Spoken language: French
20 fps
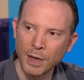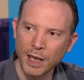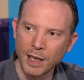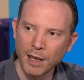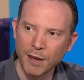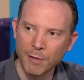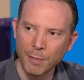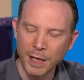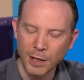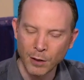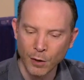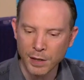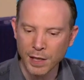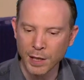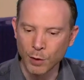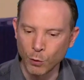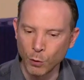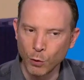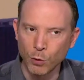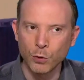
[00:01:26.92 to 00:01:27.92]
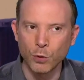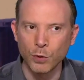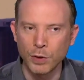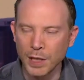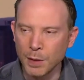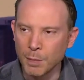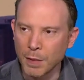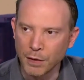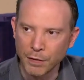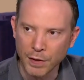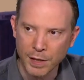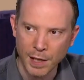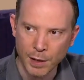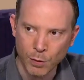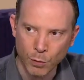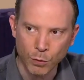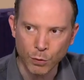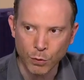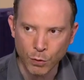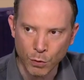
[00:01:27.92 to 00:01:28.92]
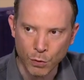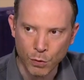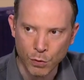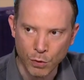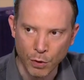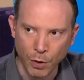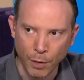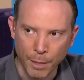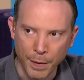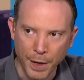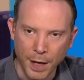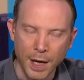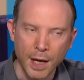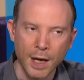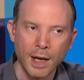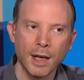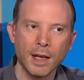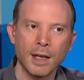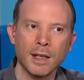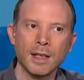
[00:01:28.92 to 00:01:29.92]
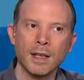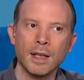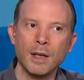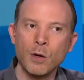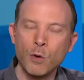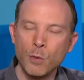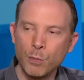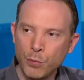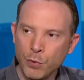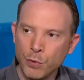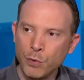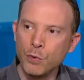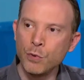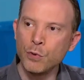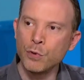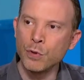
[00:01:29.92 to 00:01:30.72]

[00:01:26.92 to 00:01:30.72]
Black Lives Matter et de l'autre côté une manifestation du Ku clan euh, le but du